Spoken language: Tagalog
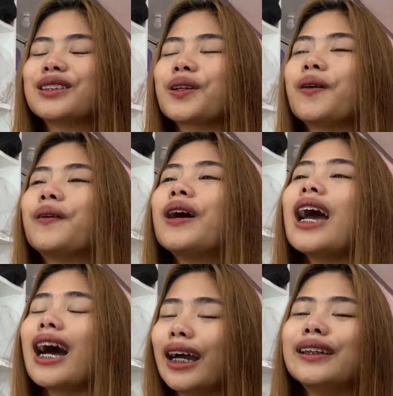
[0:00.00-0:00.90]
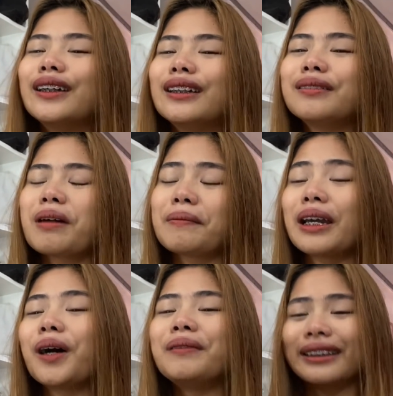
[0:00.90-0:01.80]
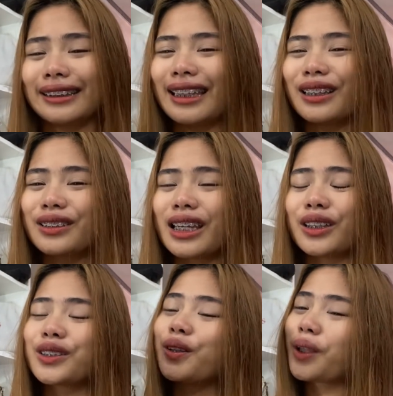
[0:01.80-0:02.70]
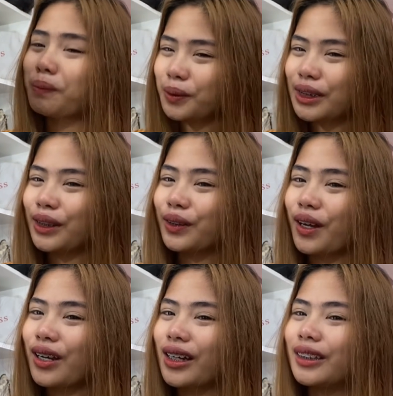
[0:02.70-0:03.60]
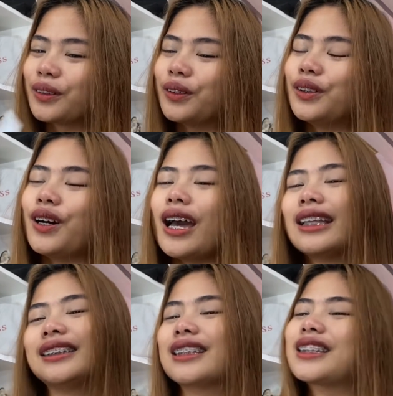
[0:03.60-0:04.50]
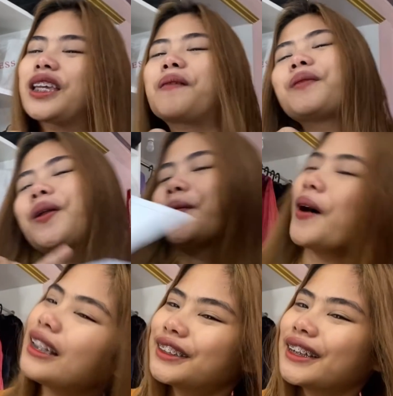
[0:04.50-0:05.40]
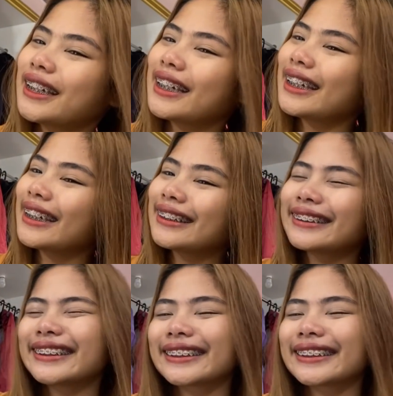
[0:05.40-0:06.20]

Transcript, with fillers: So, ayun, mamaya ako magti-thank you sa inyo. So, tapusin nyo to hanggang dulo and just keep on watching!